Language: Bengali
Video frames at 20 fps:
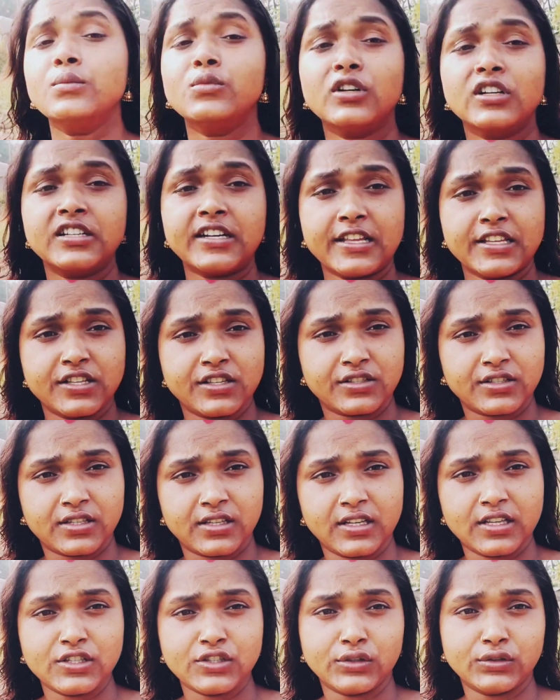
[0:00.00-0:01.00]

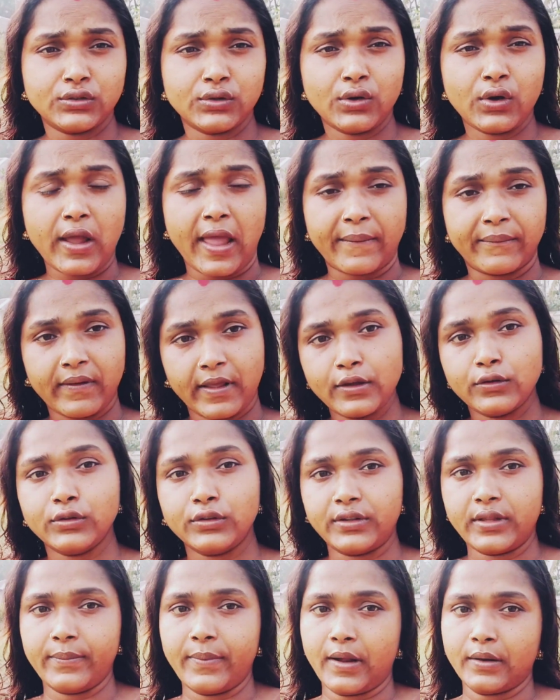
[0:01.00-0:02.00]
মনিটাইজেশনের জন্য অ্যাপ্লাই
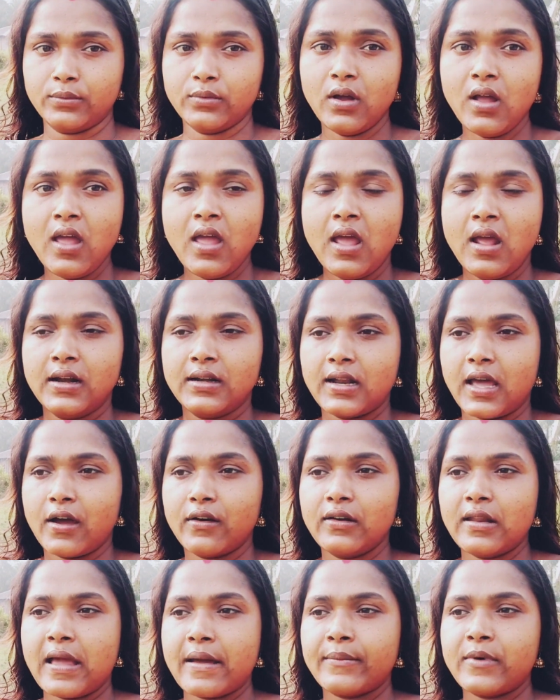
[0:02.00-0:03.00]
করতে পারবো না
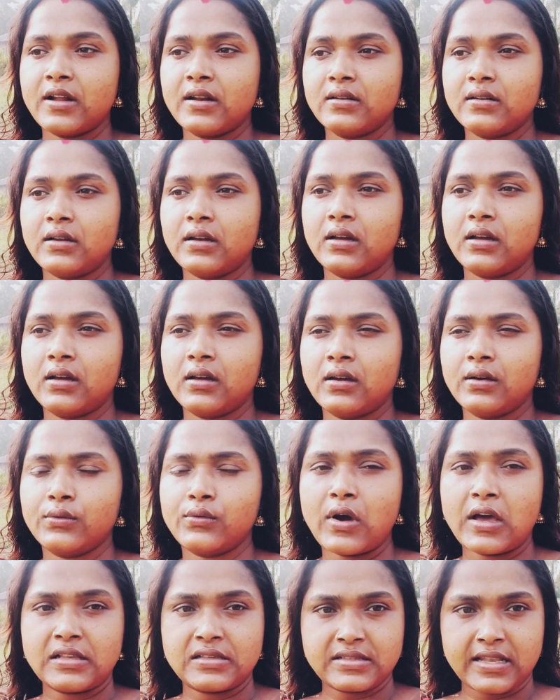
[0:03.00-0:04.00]
হলে আমার
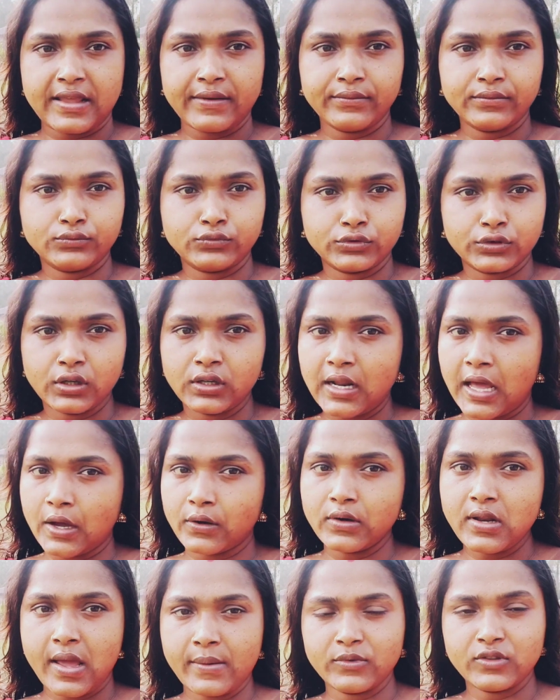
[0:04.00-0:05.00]
ওয়াশ টাইম পুরো না
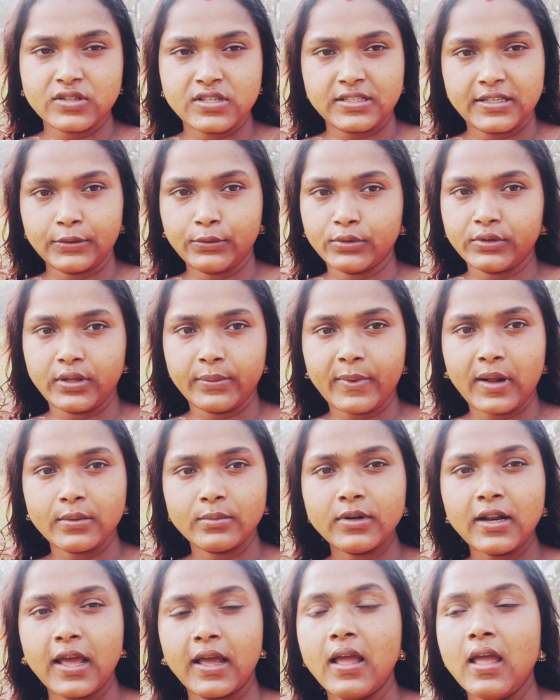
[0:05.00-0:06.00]
হলে আমি তো সেটা করতে
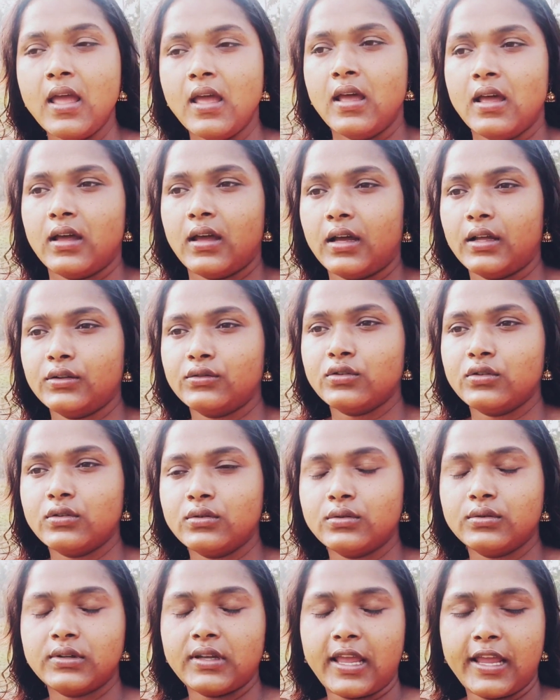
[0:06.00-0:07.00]
পারবো না তো
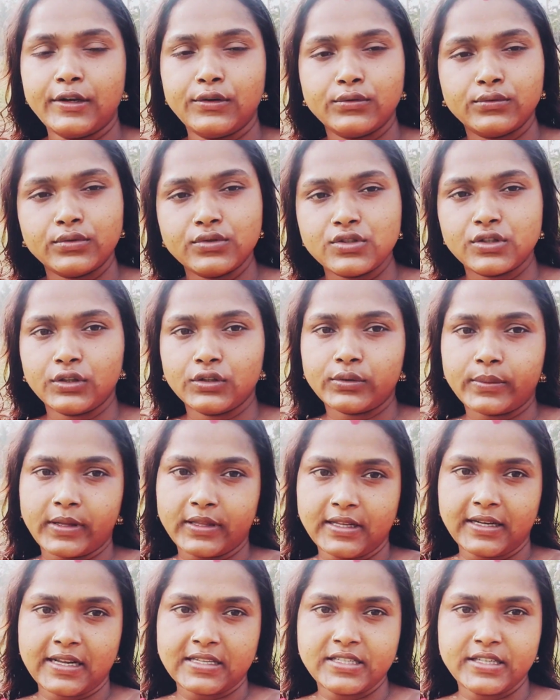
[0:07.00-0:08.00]
এইটুকুর জন্য
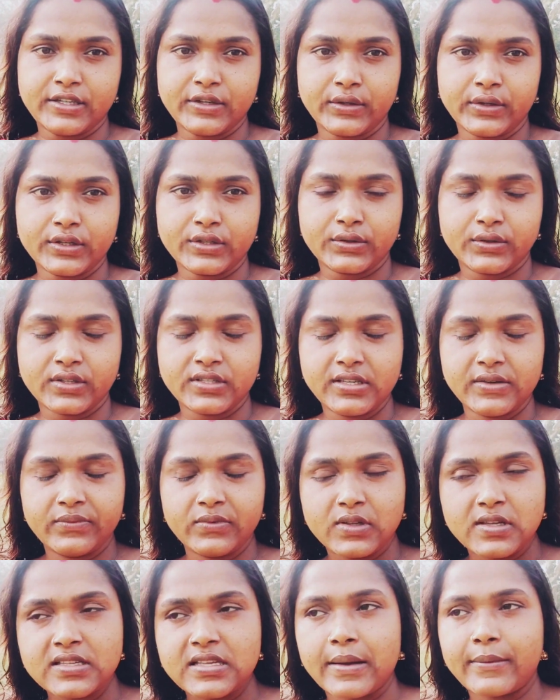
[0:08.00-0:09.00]
তোমাদের কাছে রিকোয়েস্ট করছি
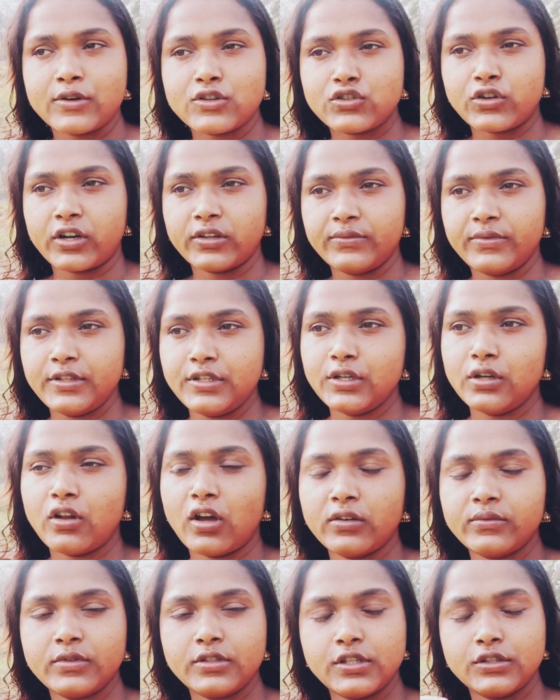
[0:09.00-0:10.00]
প্লিজ আমার শর্ট ভিডিও
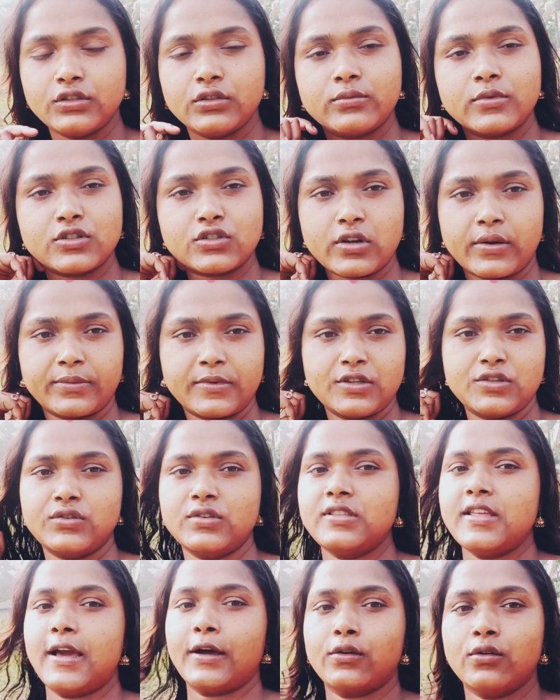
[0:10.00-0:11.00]
লং ভিডিও তোমরা সব
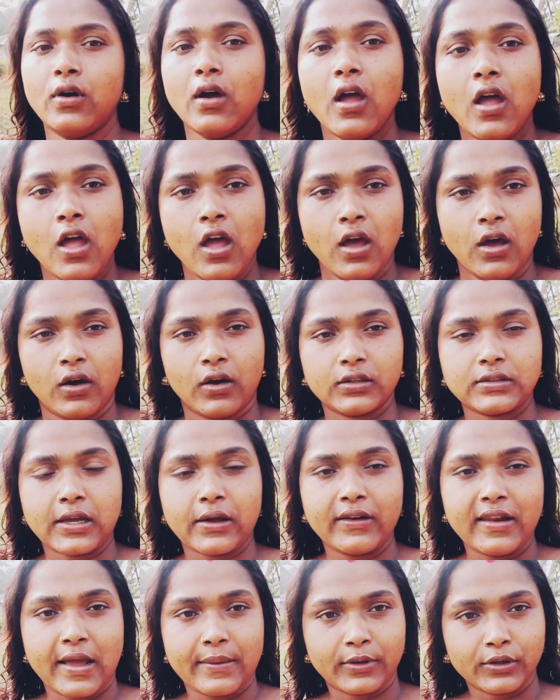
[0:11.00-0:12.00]
কিছুই দেখো
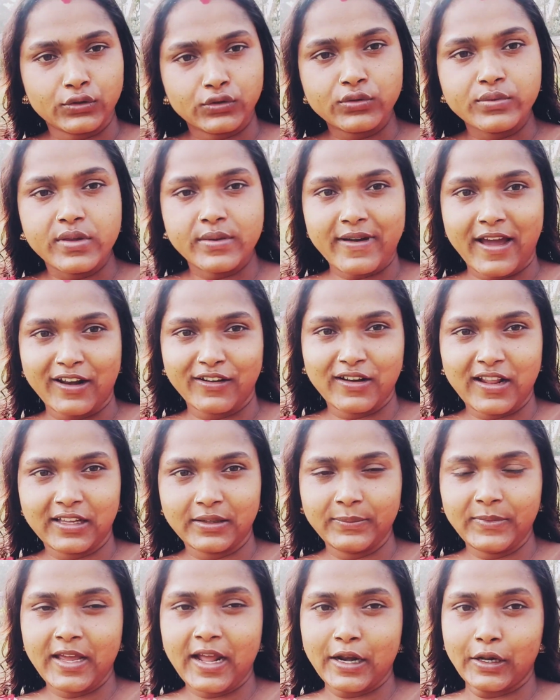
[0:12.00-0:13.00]
তাহলে আমার খুবই ভালো
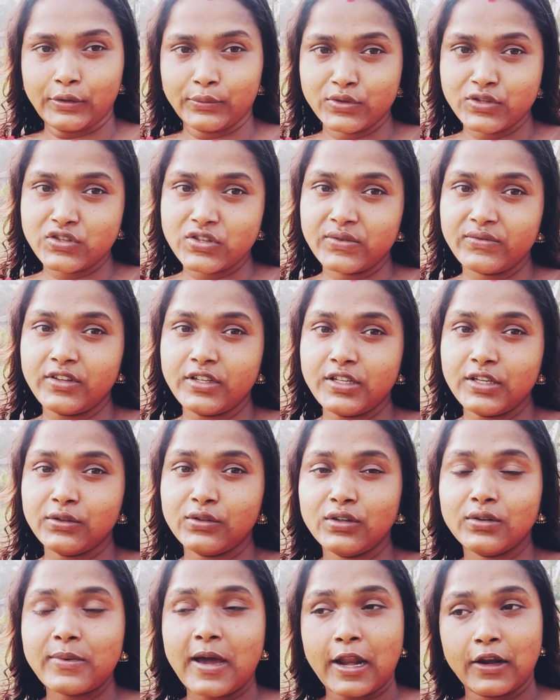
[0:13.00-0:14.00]
লাগবে আর অবশ্যই
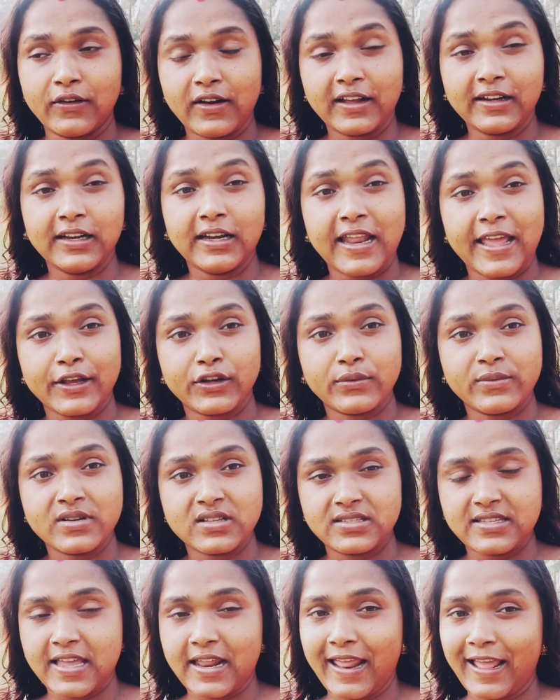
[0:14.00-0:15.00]
ভিডিওগুলো ভালো লাগলে লাইক
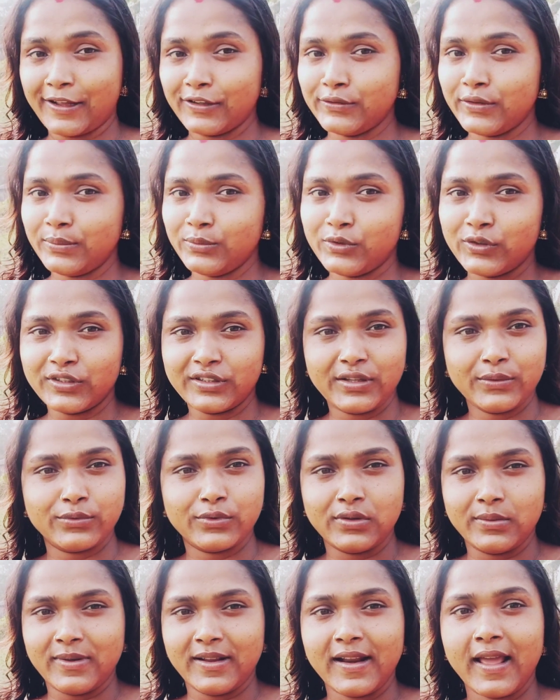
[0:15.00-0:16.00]
কমেন্ট শেয়ার একদম করতে
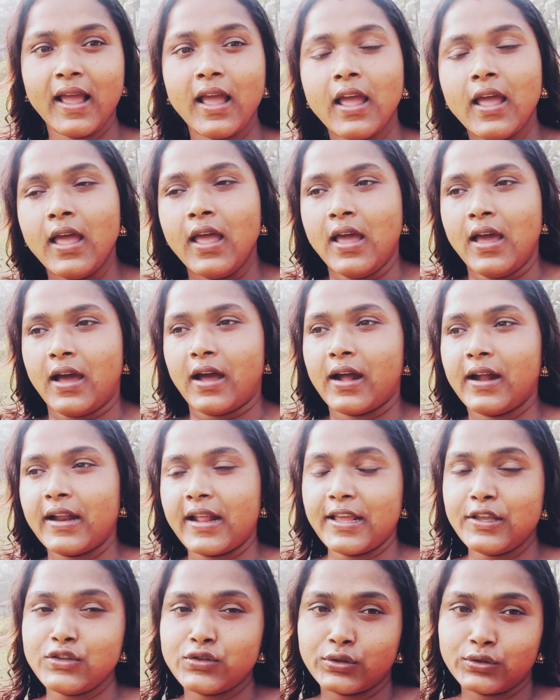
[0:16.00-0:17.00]
ভুলবে না
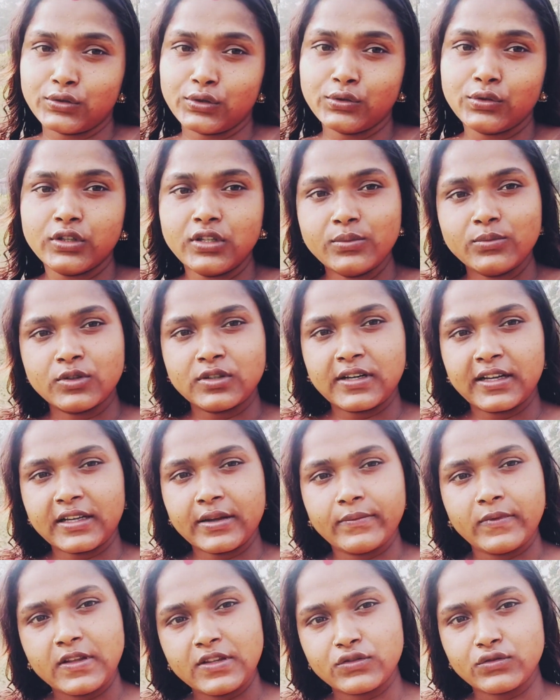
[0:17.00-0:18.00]
এই ছোট্ট গরিব
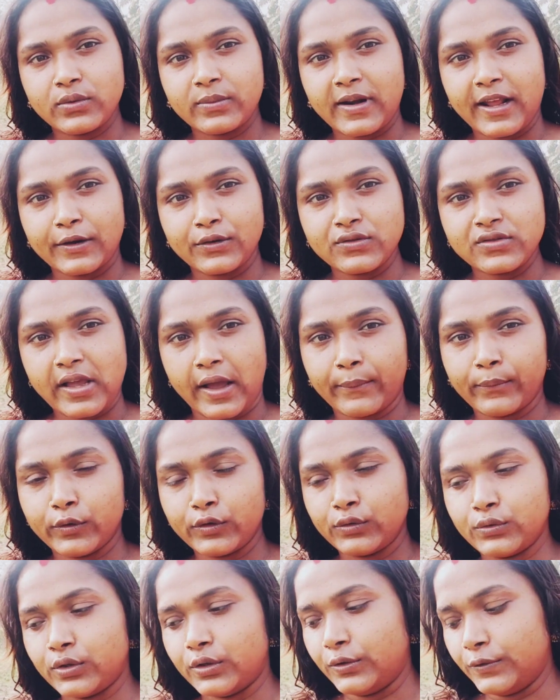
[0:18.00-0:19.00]
বোনটাকে প্লিজ তোমরা একটু
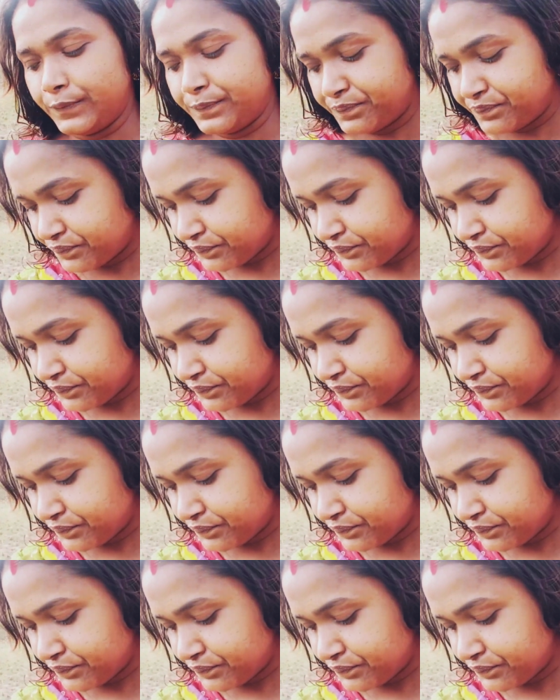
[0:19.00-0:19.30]
সাপোর্ট করো